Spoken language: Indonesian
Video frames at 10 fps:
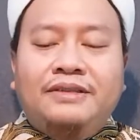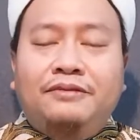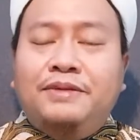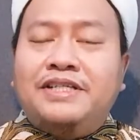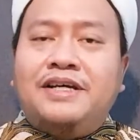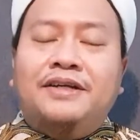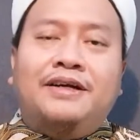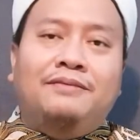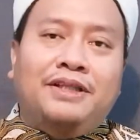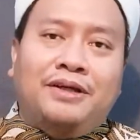Pemirsa yang
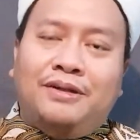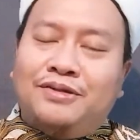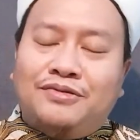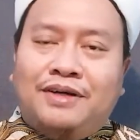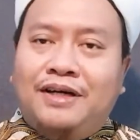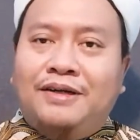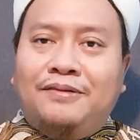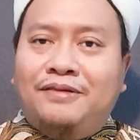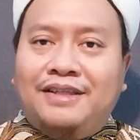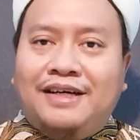dirahmati Allah Subhanahu
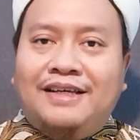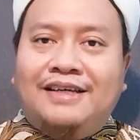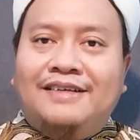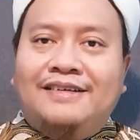wa taala.